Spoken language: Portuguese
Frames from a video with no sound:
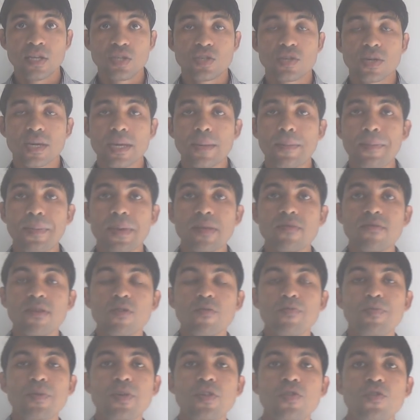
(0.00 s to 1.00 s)
Só que Pedro
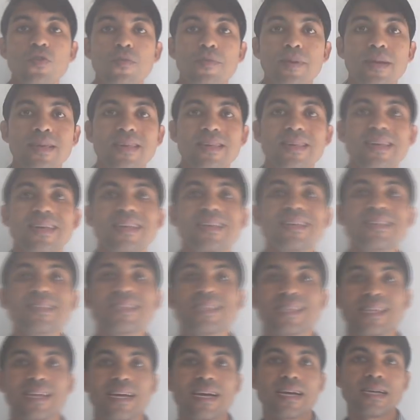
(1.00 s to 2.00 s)
não pediu para que ele
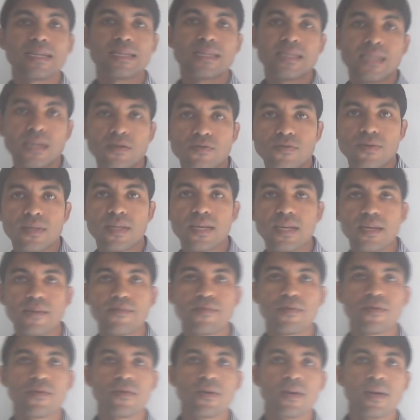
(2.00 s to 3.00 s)
entrasse ao
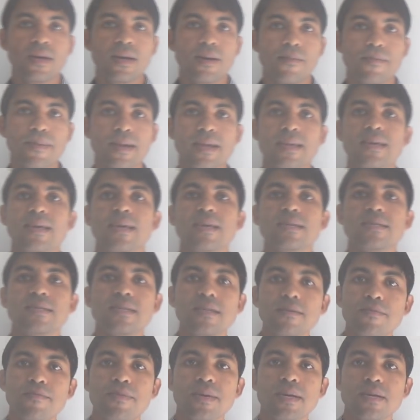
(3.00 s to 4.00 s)
templo para que
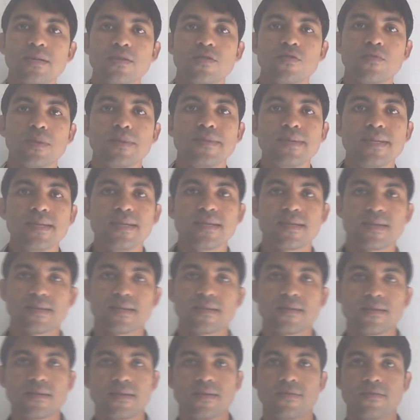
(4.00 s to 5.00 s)
recebesse uma
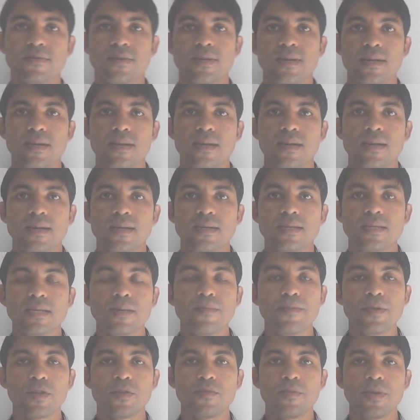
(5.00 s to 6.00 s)
ministração.
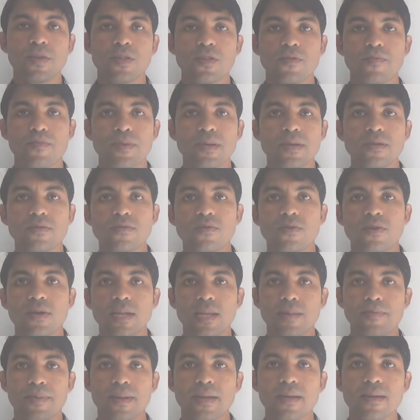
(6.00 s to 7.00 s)
Simplesmente Pedro
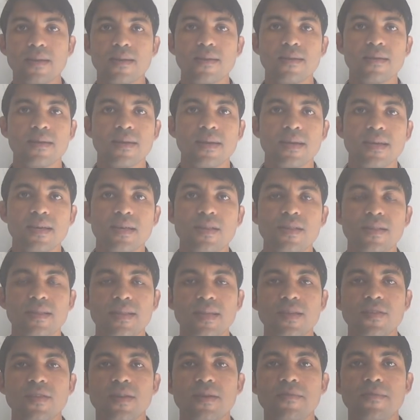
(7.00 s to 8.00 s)
olha para ele,
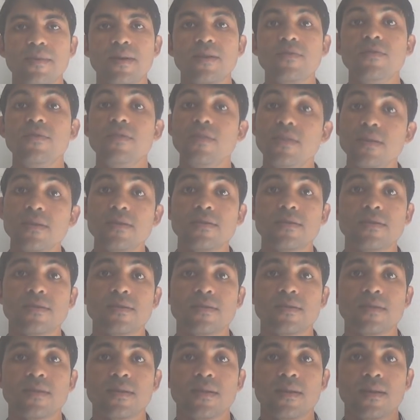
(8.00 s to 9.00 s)
estende a mão e
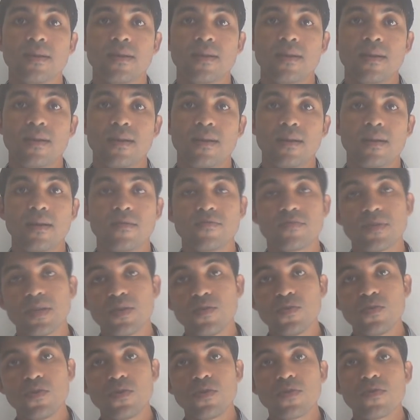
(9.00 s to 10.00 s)
diz: Não
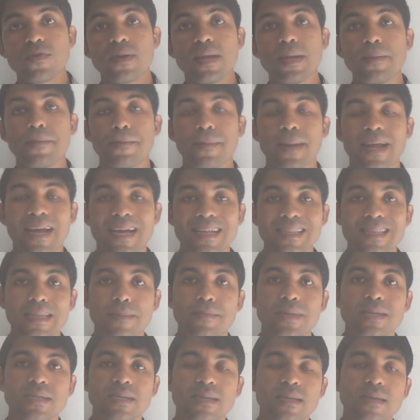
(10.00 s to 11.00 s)
tenho ouro nem
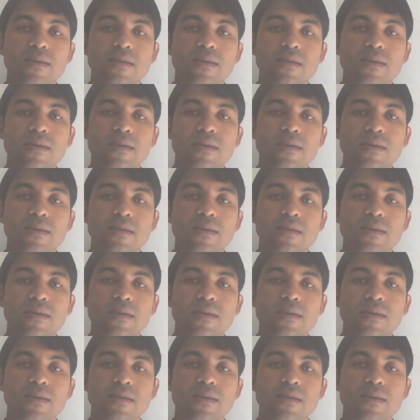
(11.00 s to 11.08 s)
prata, mas